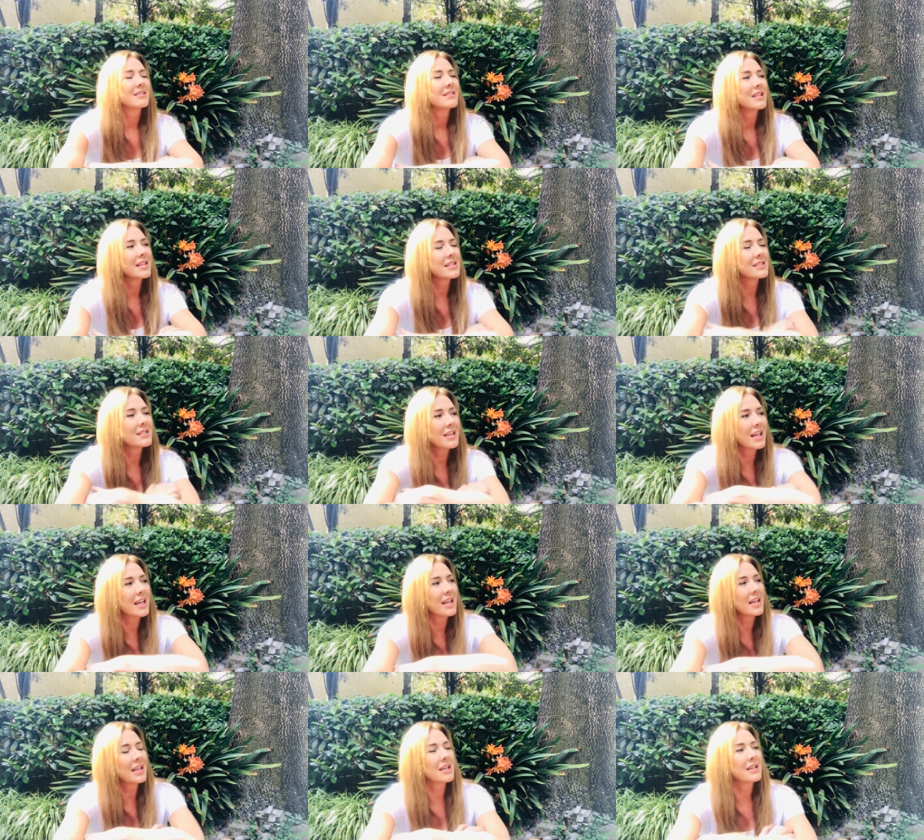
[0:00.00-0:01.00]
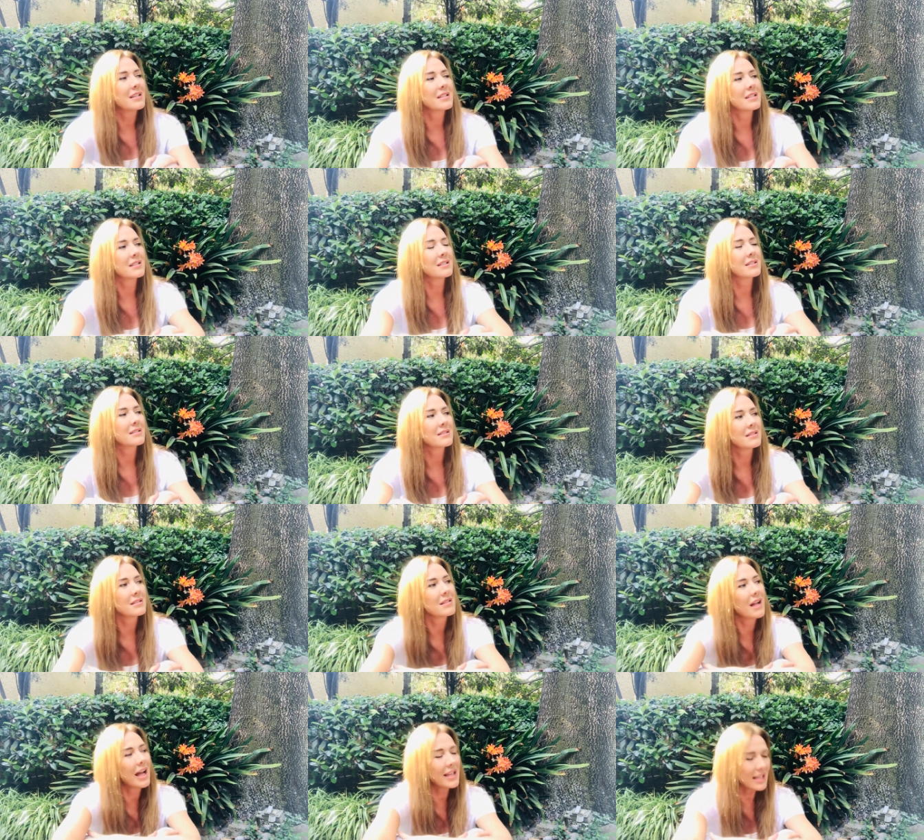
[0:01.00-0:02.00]
es que
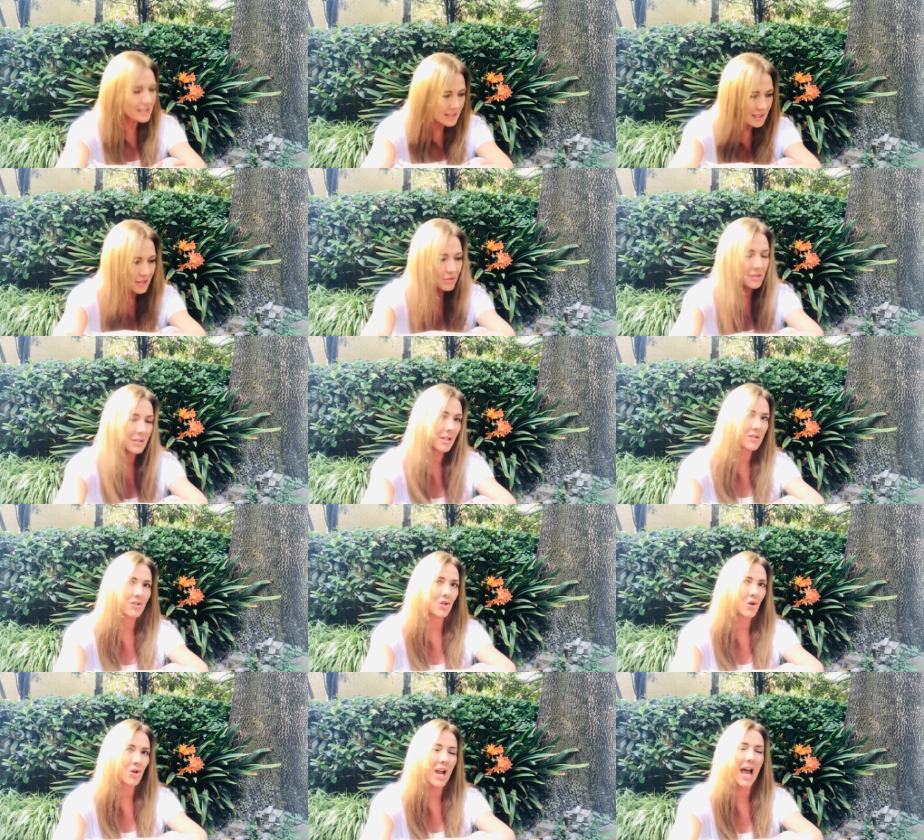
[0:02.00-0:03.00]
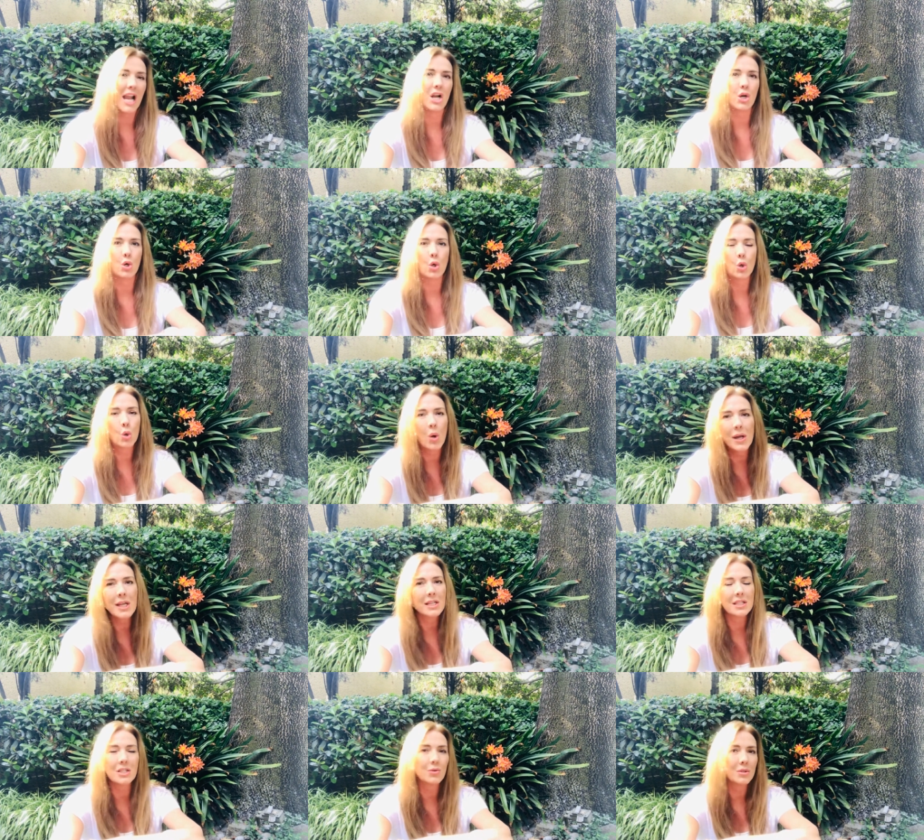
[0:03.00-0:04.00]
haya sido intencional o no haya
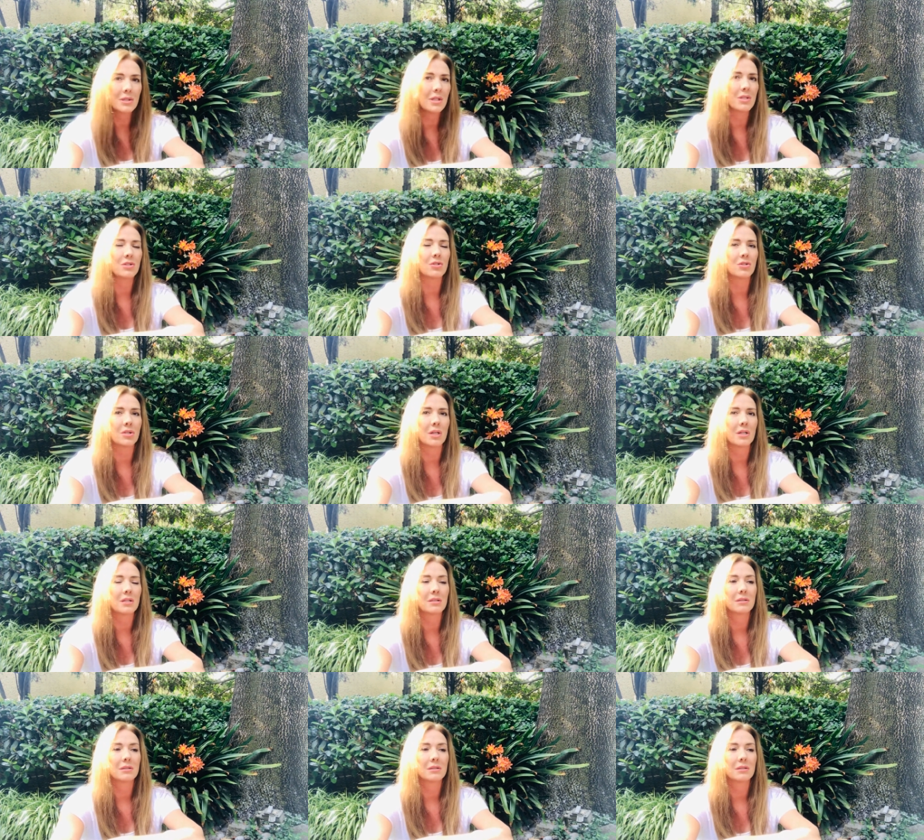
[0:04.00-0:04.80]
sido intencional,